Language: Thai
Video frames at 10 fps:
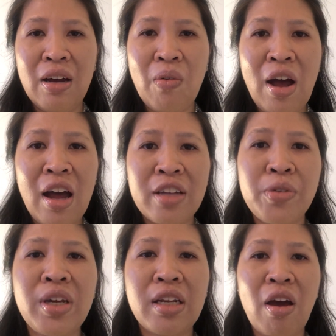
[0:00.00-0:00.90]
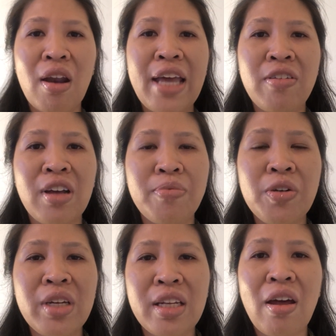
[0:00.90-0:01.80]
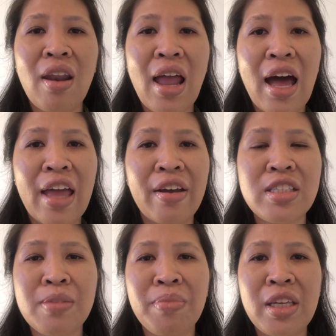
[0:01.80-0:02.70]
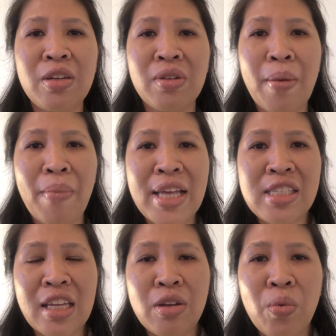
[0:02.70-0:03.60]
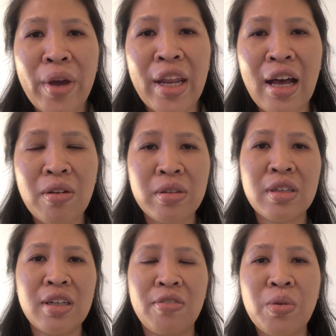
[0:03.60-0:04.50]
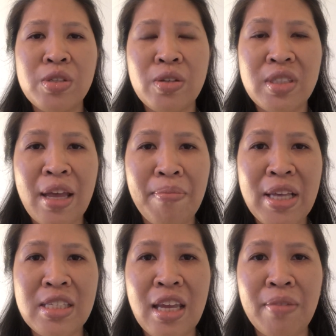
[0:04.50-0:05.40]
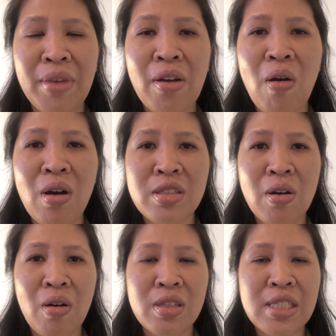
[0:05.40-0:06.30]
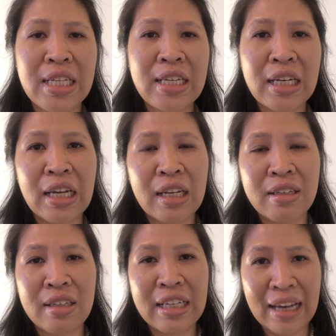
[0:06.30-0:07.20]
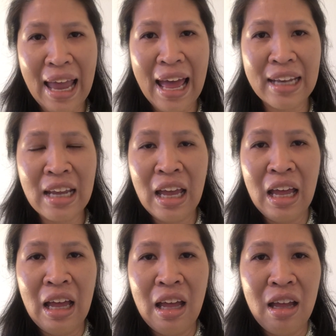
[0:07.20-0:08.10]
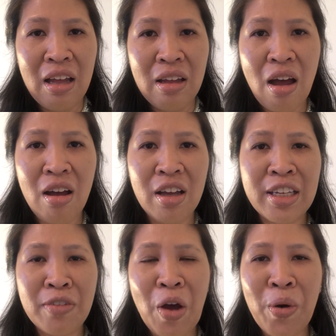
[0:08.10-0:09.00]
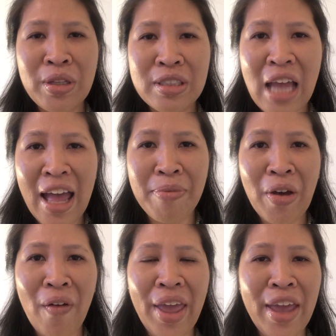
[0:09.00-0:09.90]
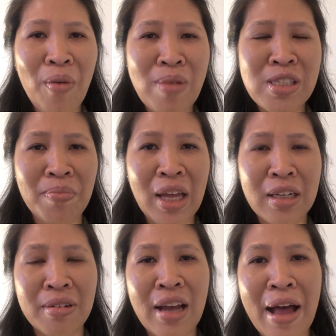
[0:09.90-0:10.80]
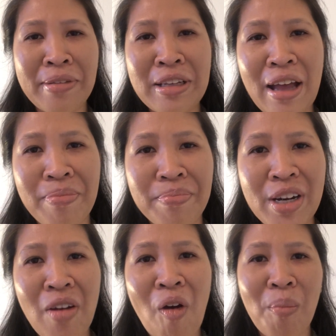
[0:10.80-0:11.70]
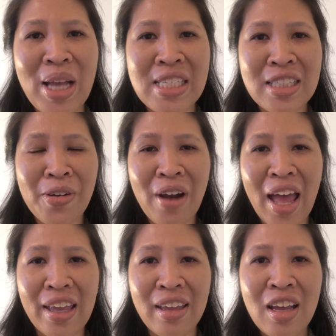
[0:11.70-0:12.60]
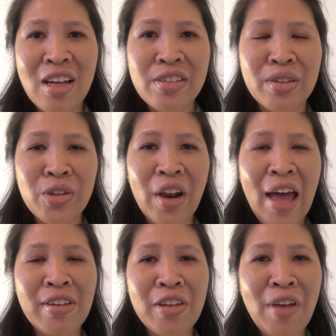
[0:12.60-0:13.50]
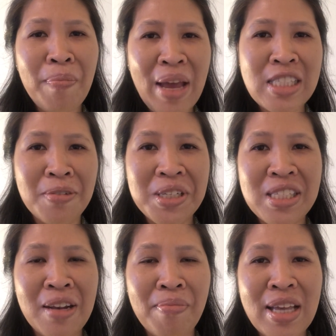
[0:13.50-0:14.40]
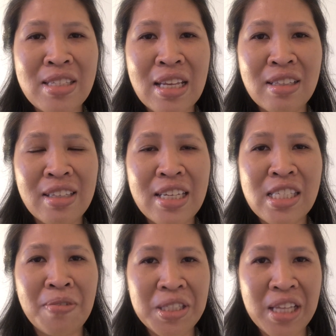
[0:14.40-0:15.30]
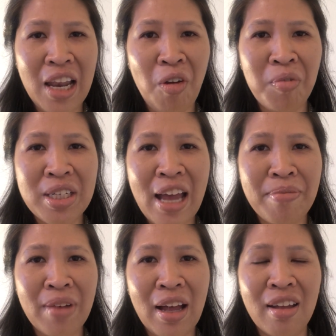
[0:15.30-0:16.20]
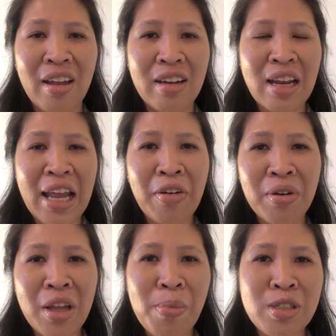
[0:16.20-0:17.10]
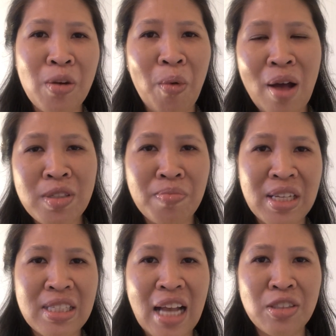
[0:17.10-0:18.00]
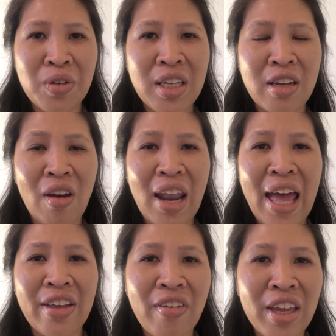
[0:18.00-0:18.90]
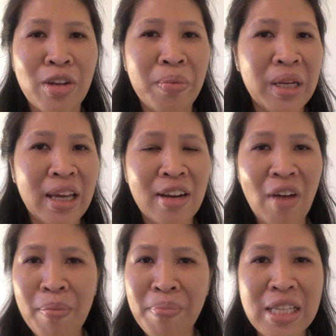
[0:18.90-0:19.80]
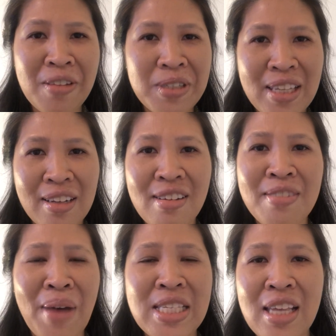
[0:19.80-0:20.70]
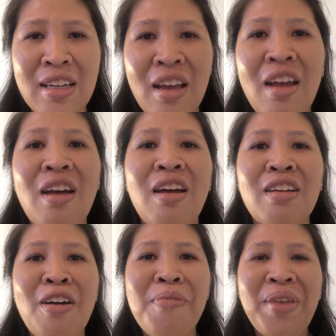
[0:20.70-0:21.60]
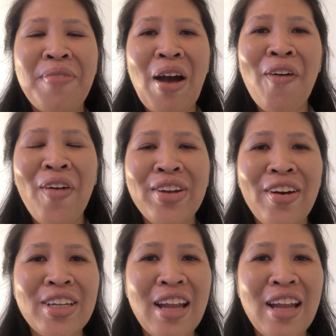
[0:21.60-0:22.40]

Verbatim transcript: ว่าธุรกิจออนไลน์เกี่ยวกับธุรกิจออนไลน์ก็จะมีเกี่ยวกับ mindset ด้วยนะคะถ้าเกิดว่าคุณสนใจ mindset มีคอร์สคอร์สสี่เดือนเงินหนึ่งล้านก็คิดว่าคนไทยไม่ค่อยให้ความสำคัญกับเรื่องของ mindset เท่าไหร่ส่วนตัวเราคิดว่า แปดสิบเปอร์เซ็นต์ mindset ยี่สิบเปอร์เซ็นต์ ลงมือทำอะค่ะหลายๆคนที่ประสบความสำเร็จจากธุรกิจออนไลน์ก็เห็นด้วยเหมือนกันว่า แปดสิบเปอร์เซ็นต์ ก็คือ mindset ก็มีบางคนก็